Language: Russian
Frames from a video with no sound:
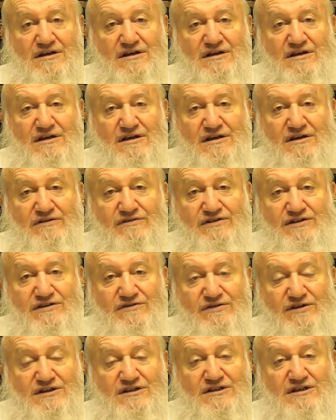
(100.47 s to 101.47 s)
э,
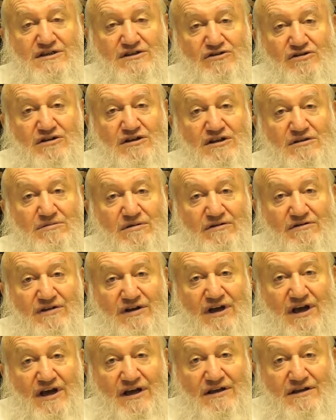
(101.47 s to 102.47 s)
Всевышний, который
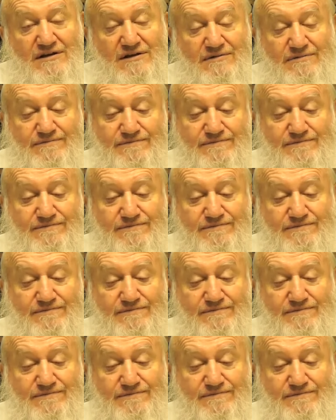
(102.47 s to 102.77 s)
добавляет.